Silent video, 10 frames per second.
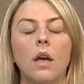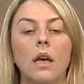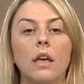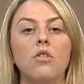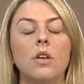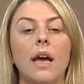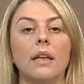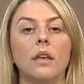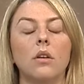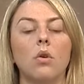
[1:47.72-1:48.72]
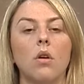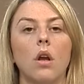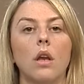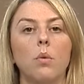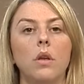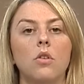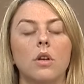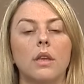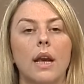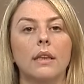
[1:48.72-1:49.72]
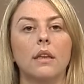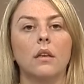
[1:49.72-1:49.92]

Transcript: Incidente intorno alle 15.30